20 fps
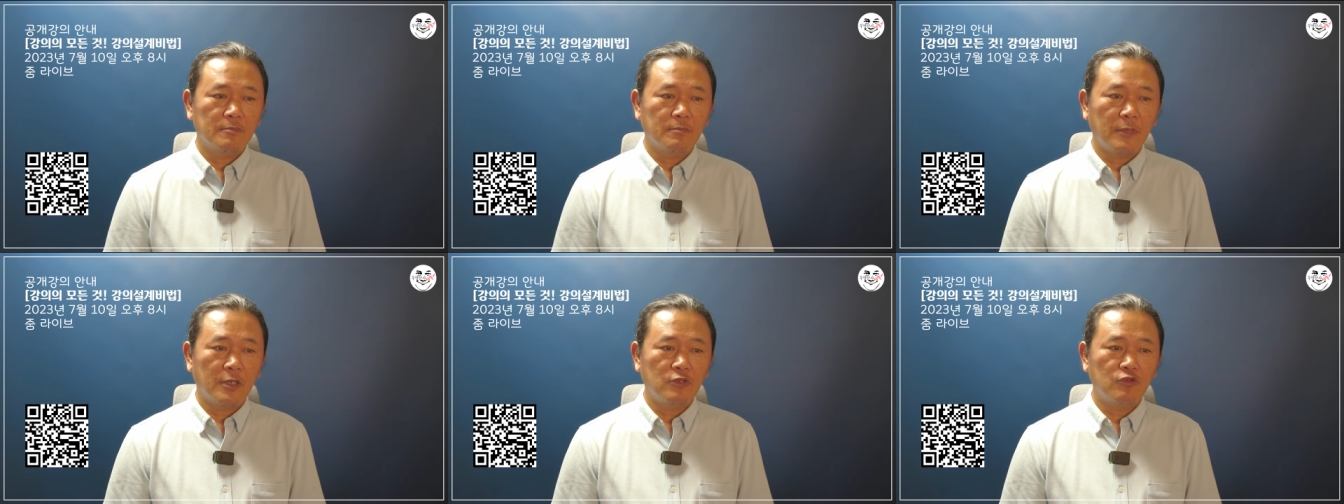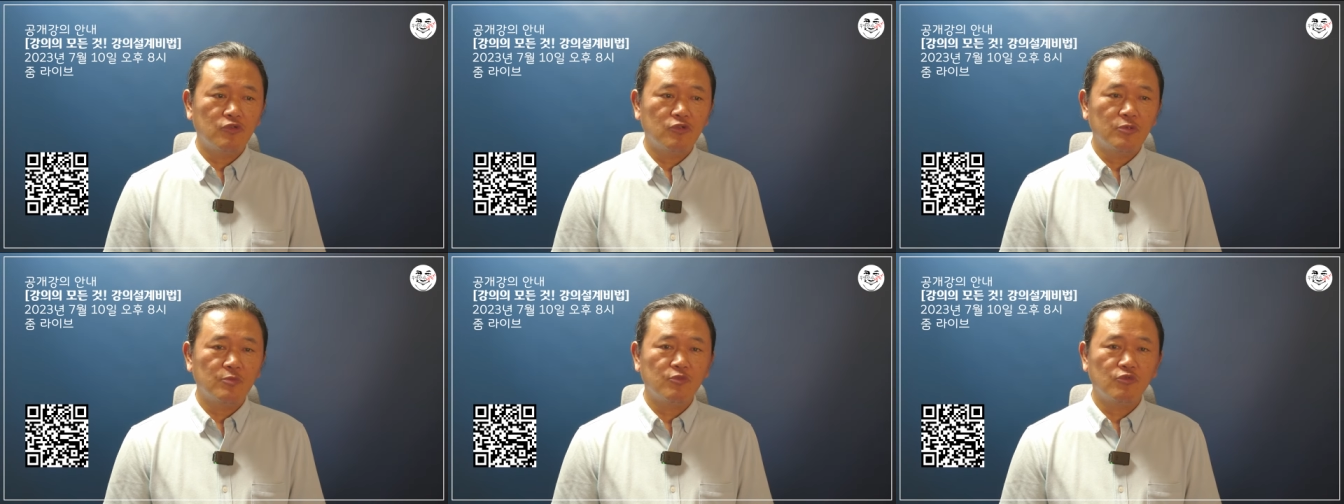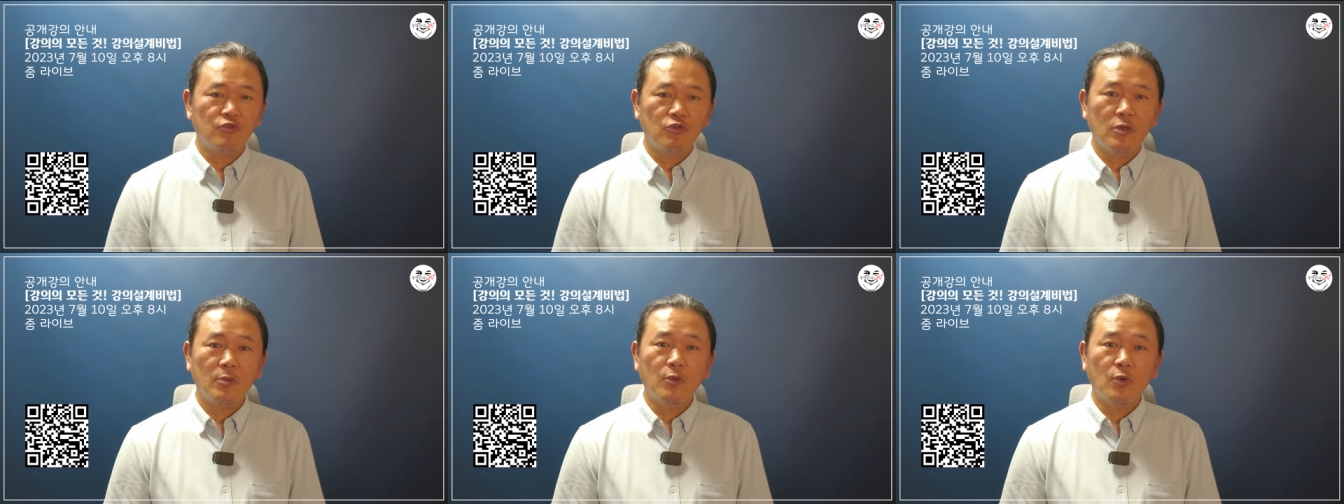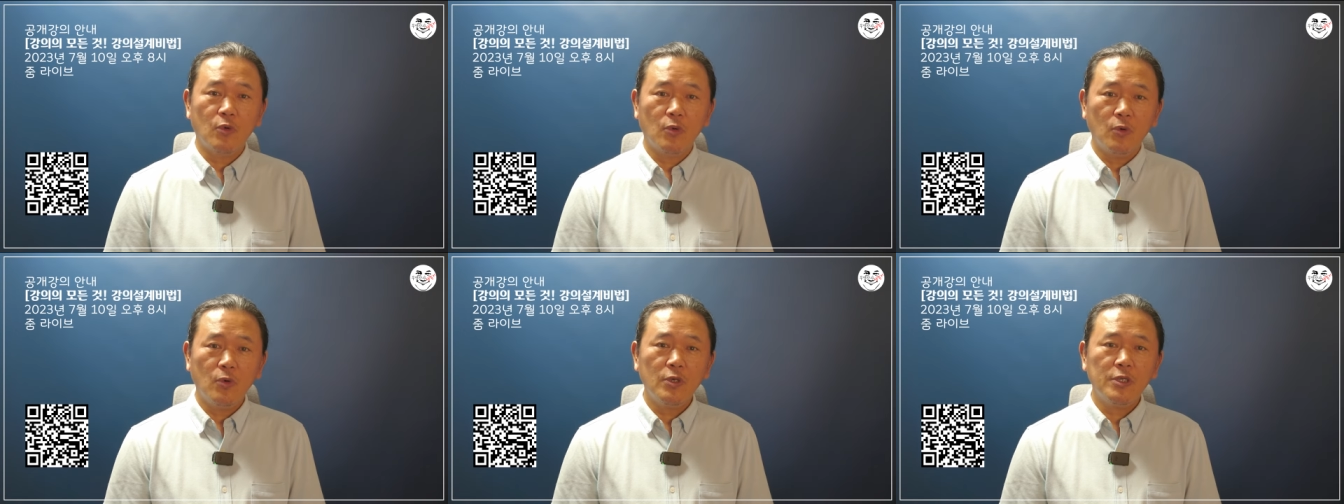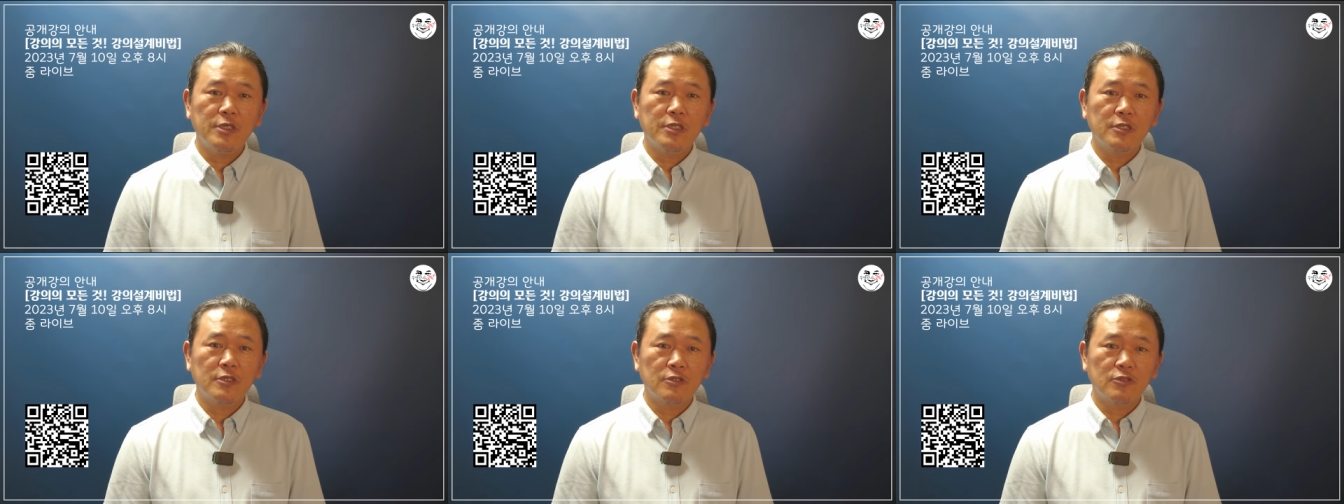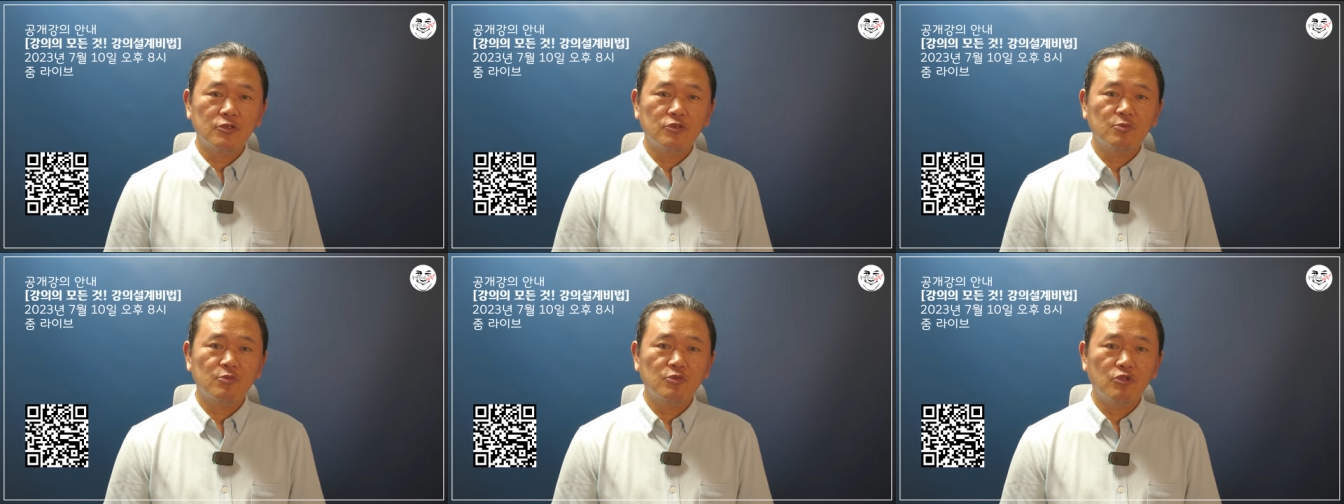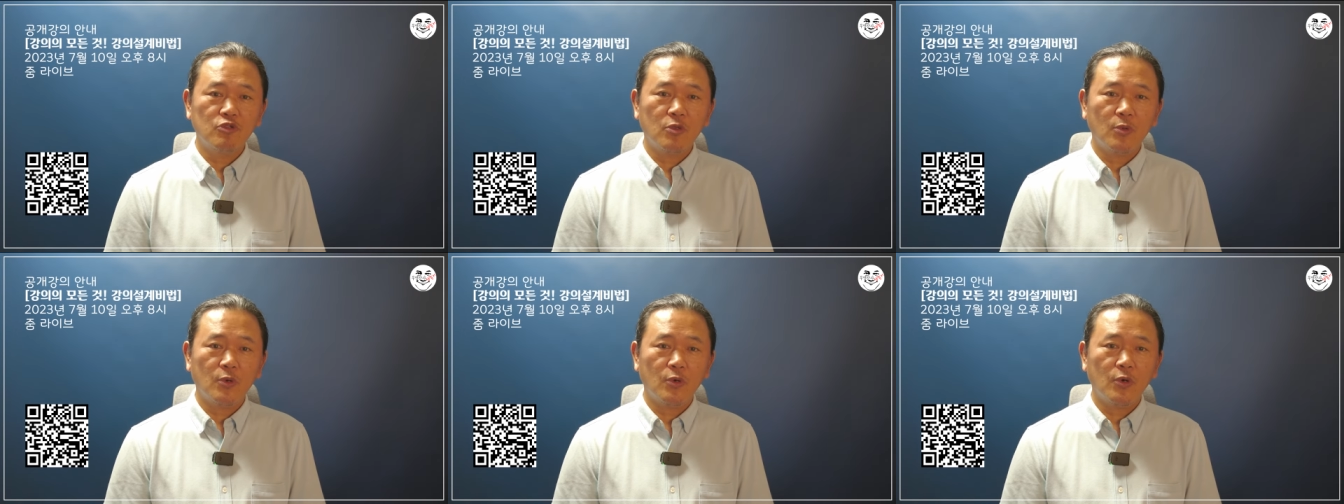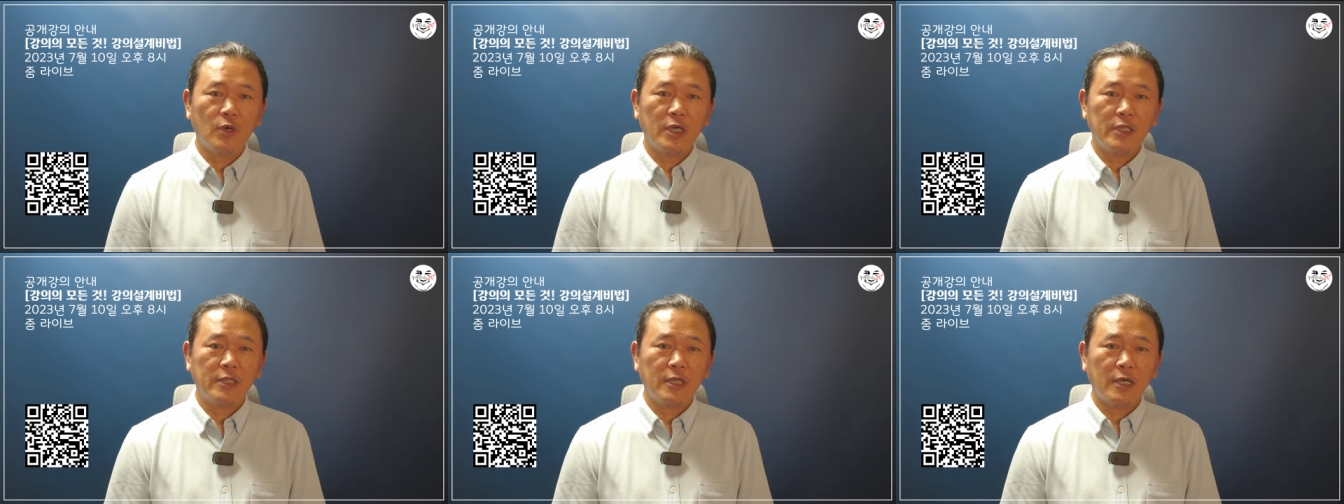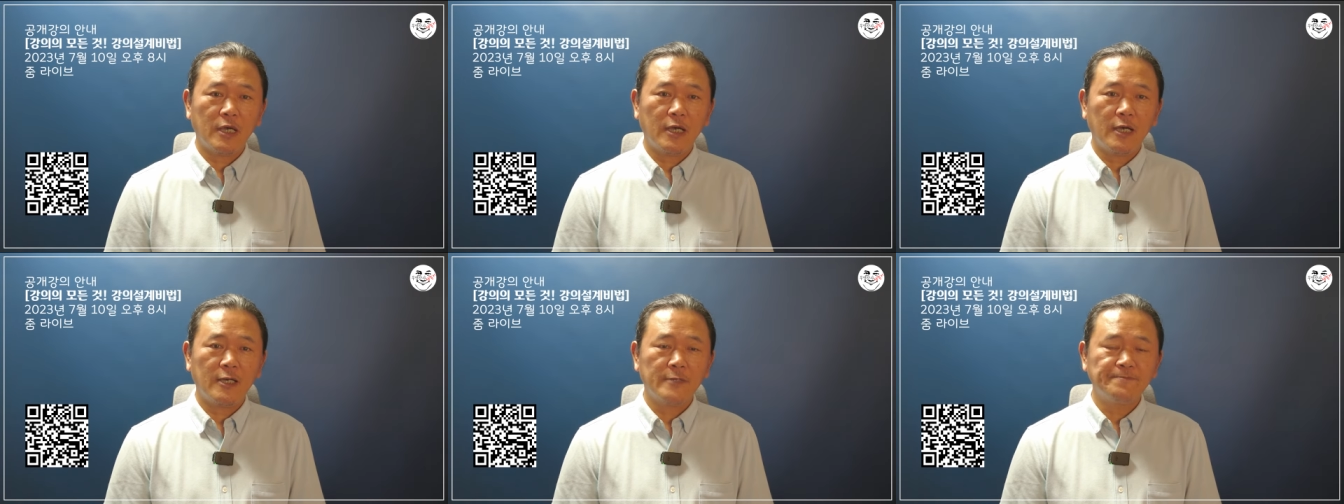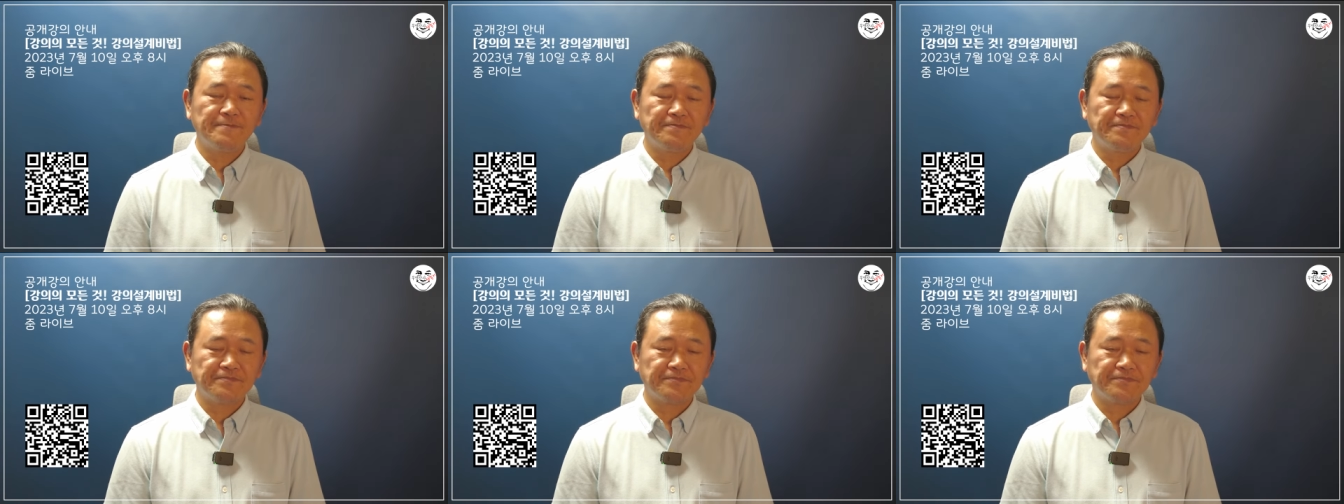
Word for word: 메뉴도 좀 둘러보고 기능도 좀 훑어보고 하다가